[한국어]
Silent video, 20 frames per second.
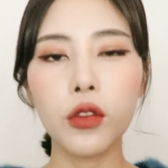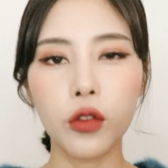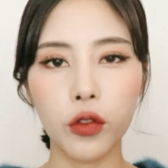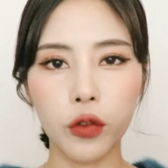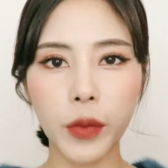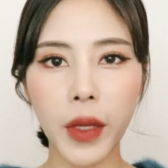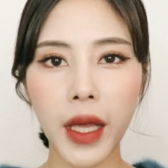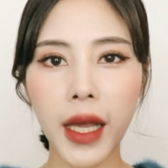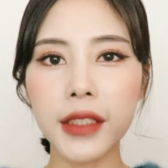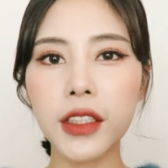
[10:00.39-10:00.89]

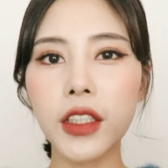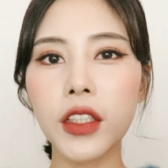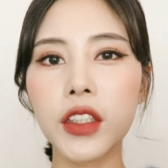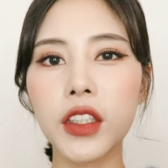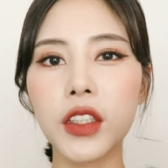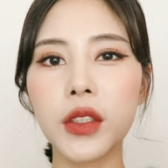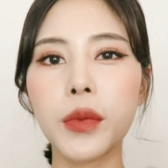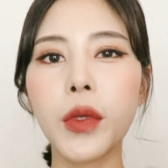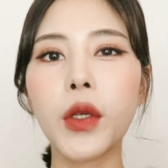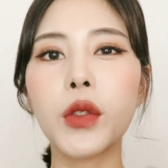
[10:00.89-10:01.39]

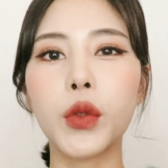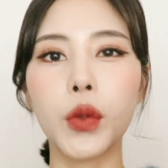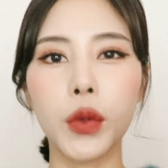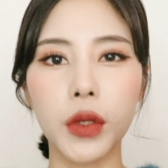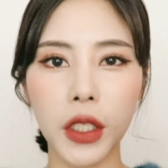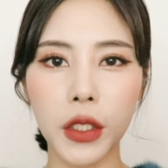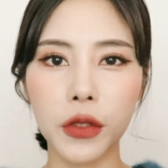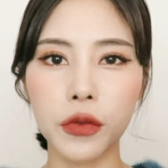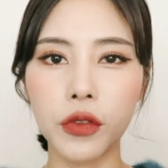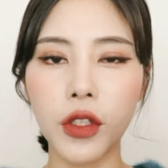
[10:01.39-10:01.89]
구매하셨으면
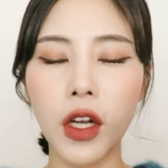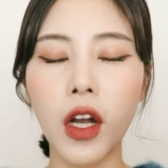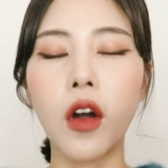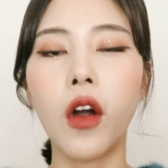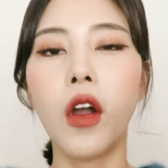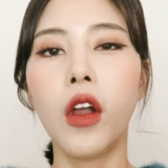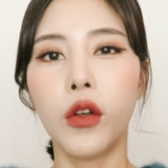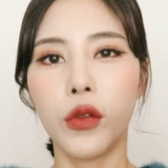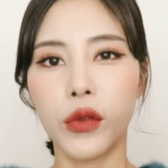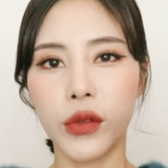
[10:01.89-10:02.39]
좋겠고요.
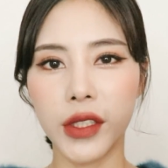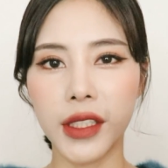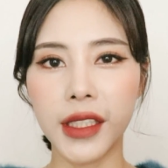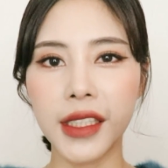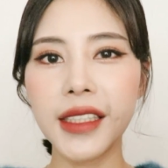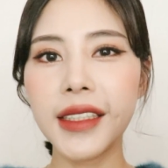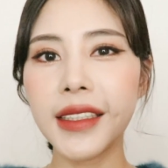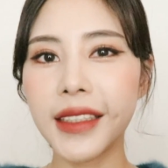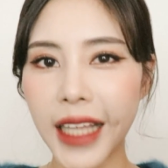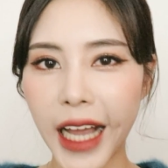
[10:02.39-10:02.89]

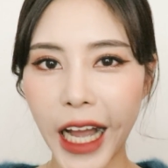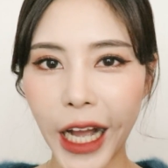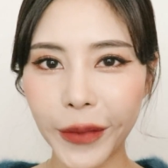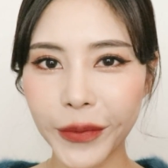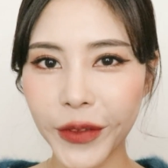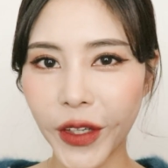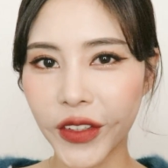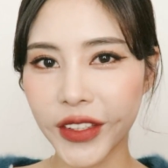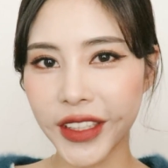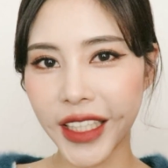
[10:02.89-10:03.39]
우리는
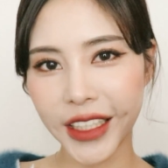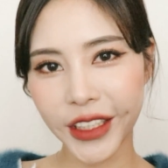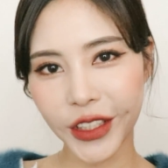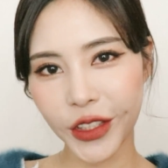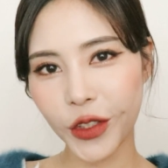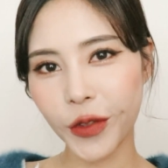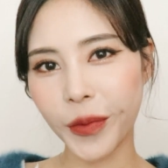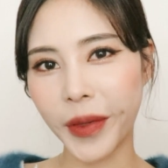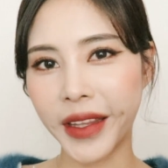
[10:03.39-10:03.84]
다음 영상에서 또